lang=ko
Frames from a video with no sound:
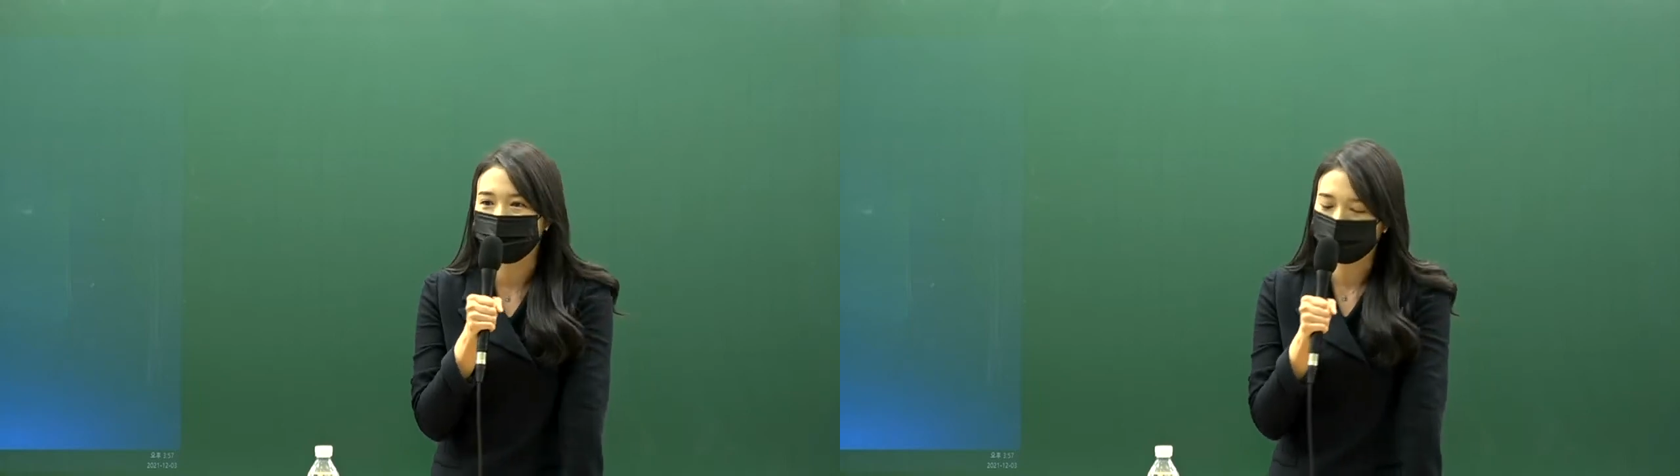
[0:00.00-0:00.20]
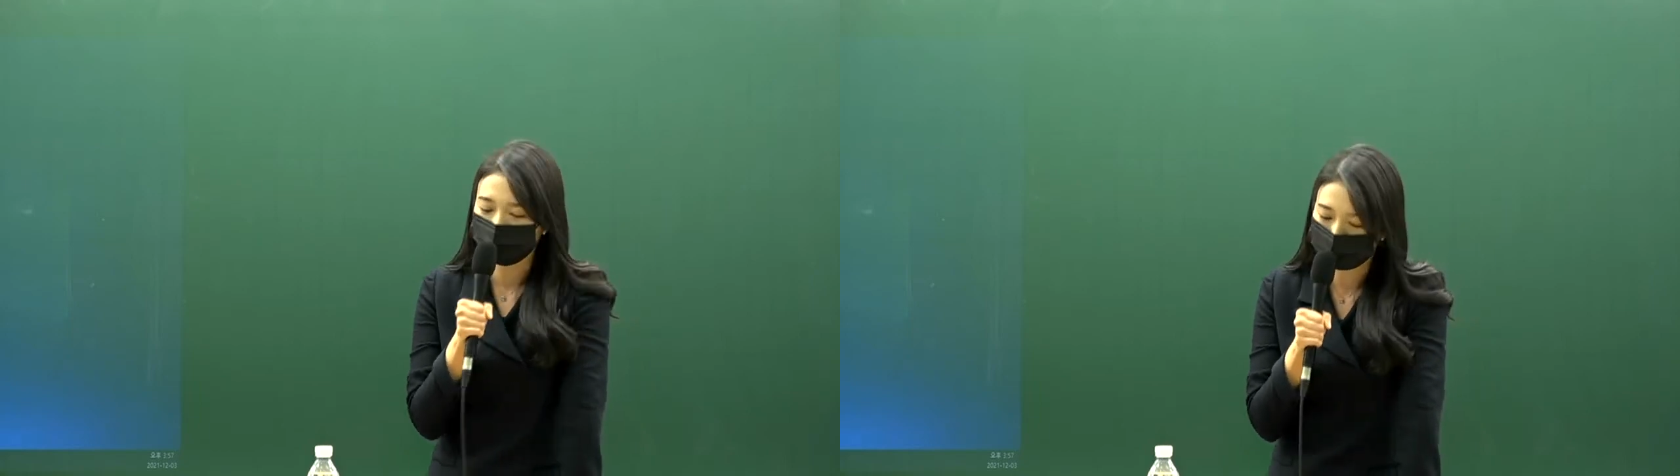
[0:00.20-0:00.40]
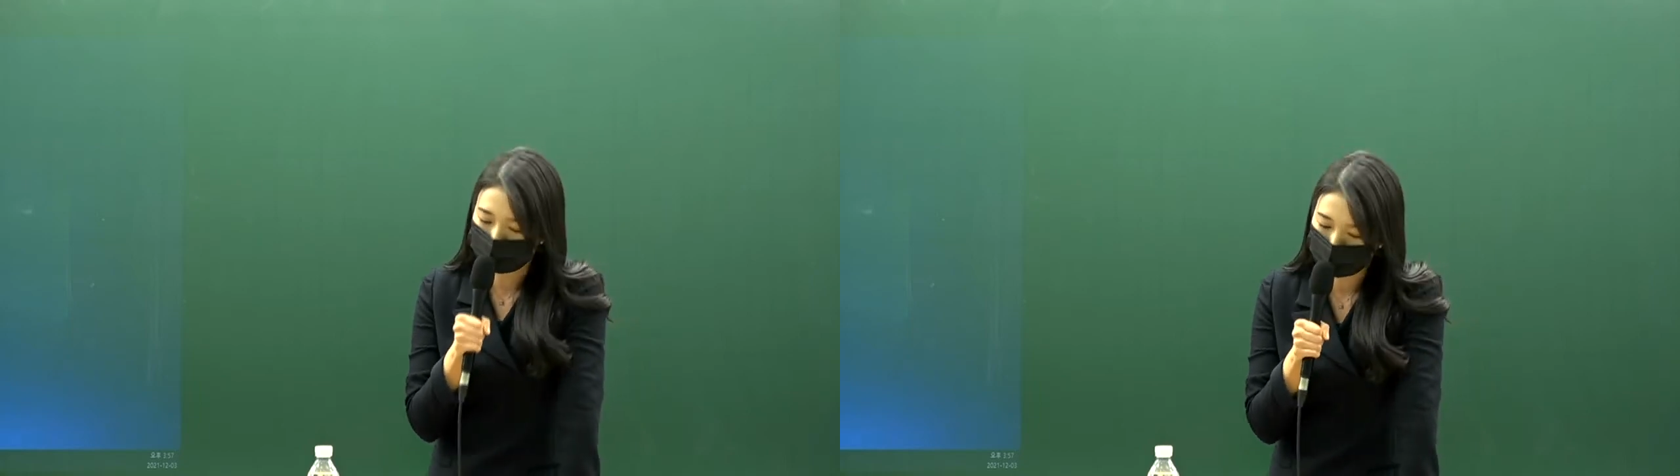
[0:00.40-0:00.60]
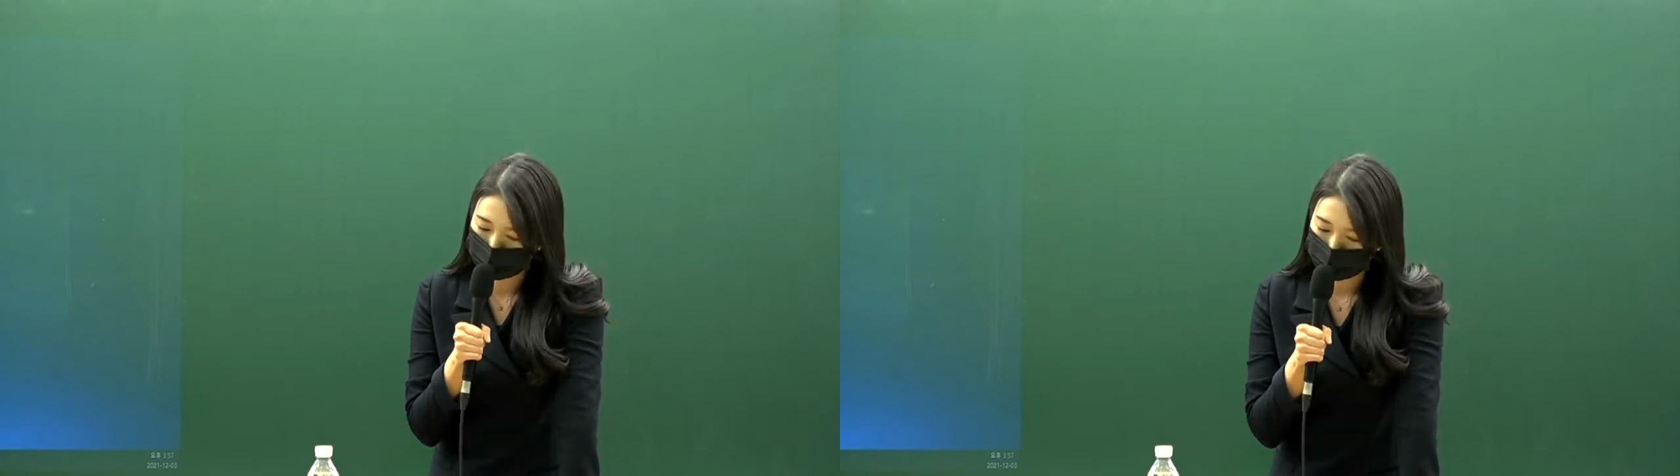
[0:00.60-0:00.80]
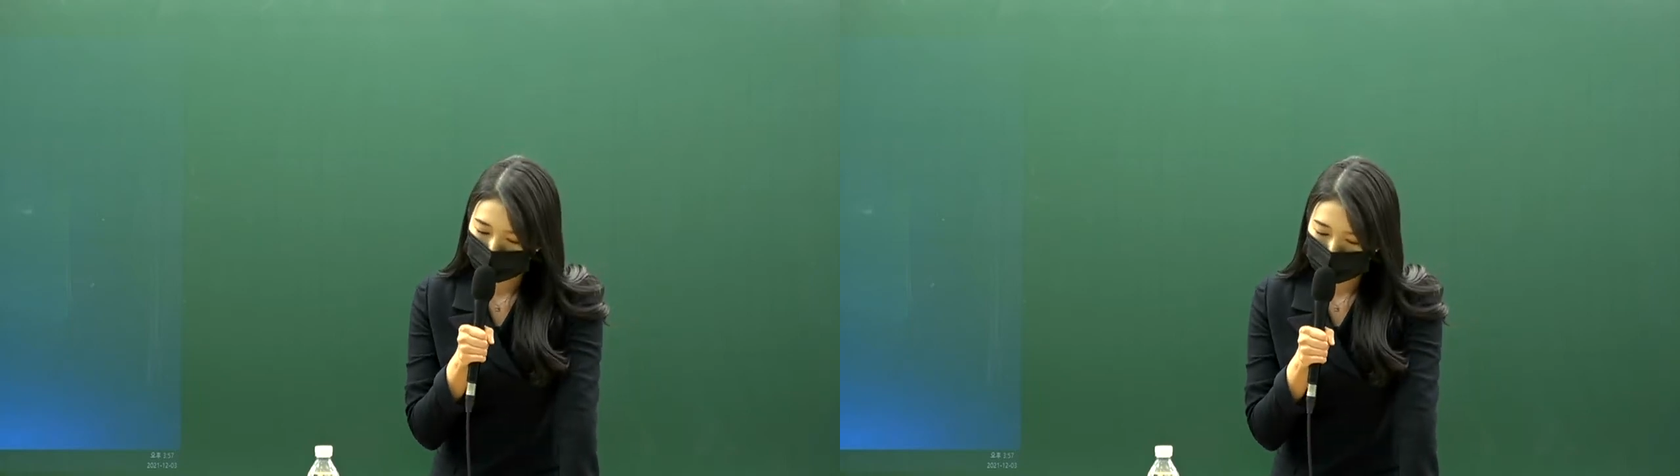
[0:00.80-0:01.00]
그러니까,
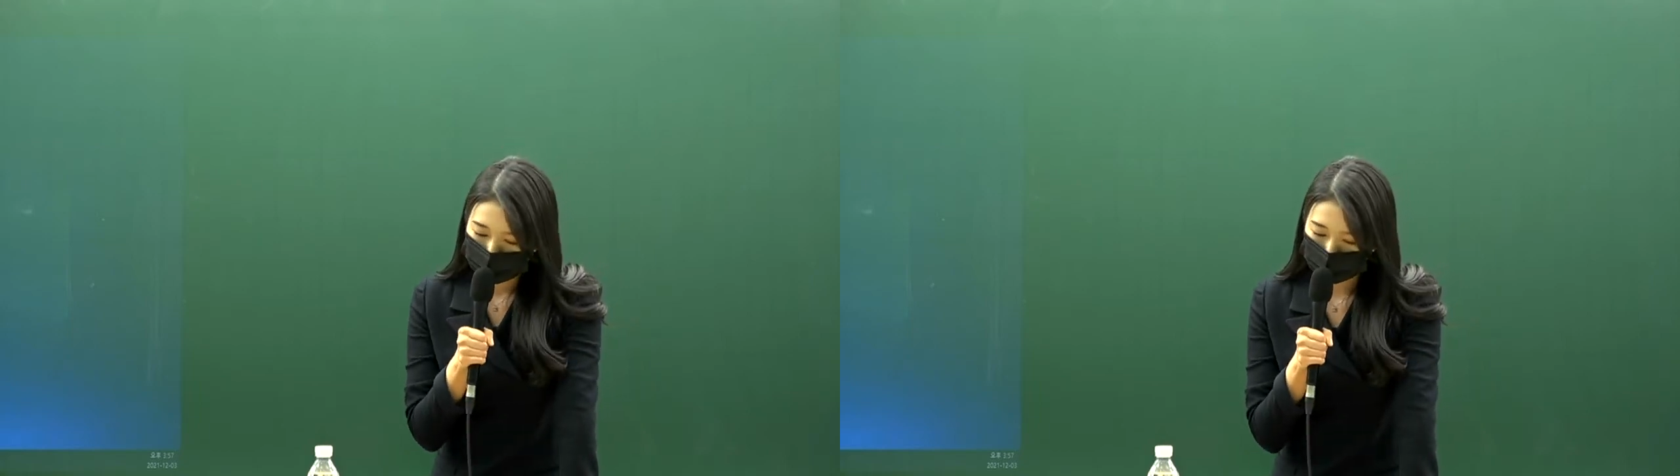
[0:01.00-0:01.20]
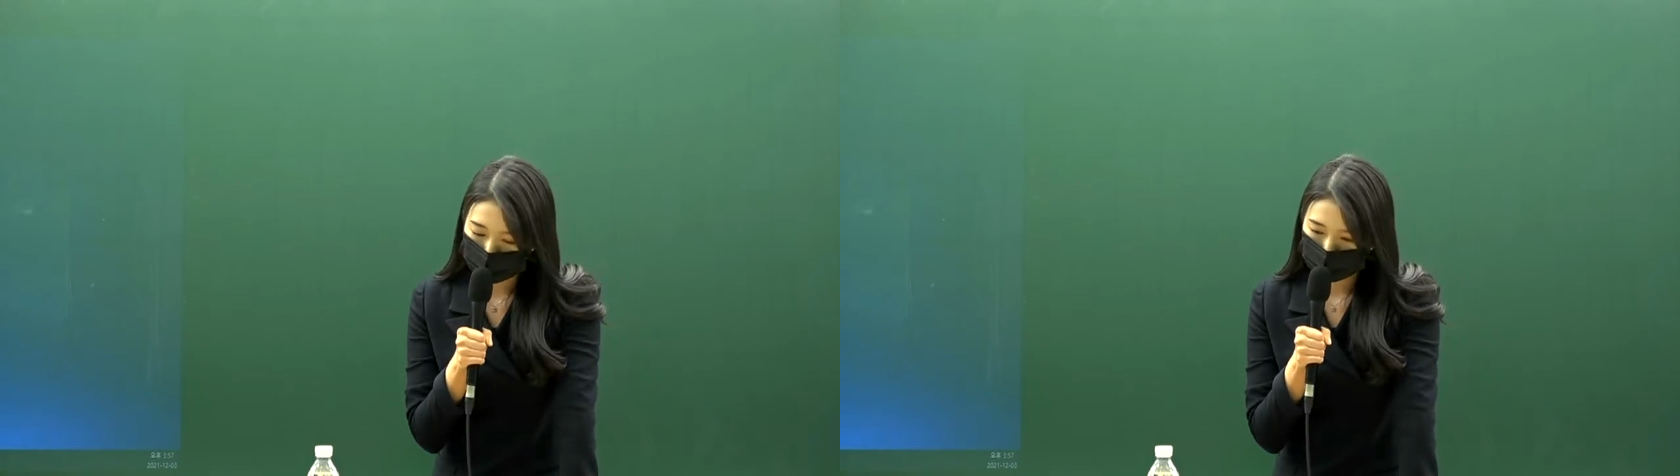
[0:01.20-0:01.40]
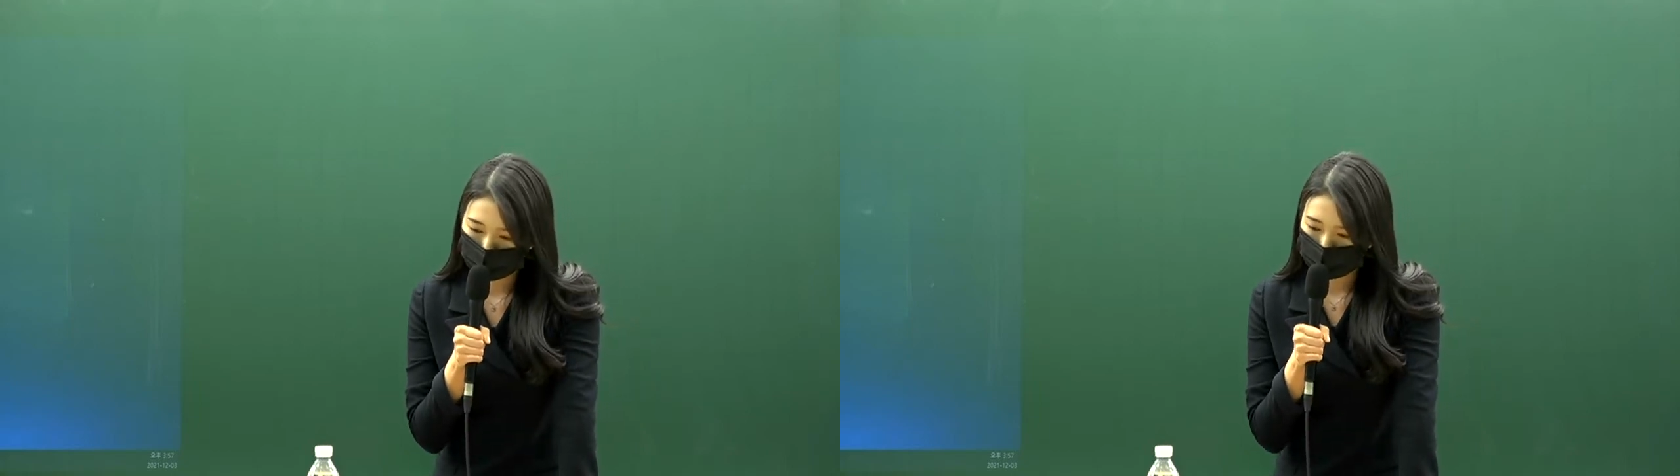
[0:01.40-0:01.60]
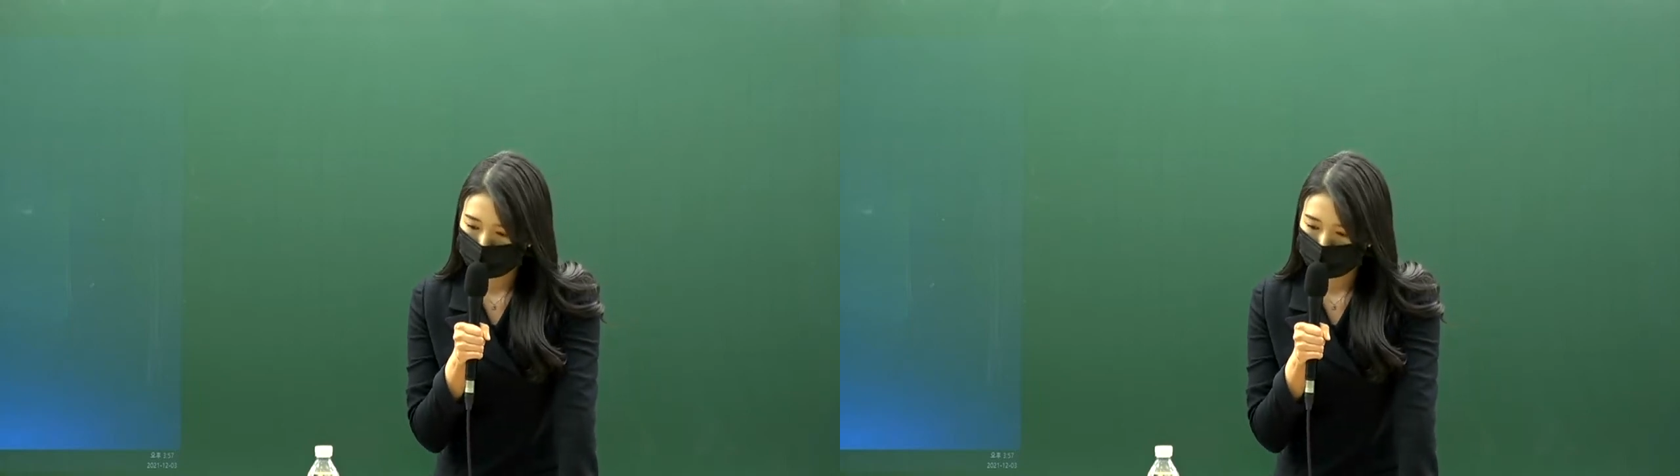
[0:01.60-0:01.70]
어,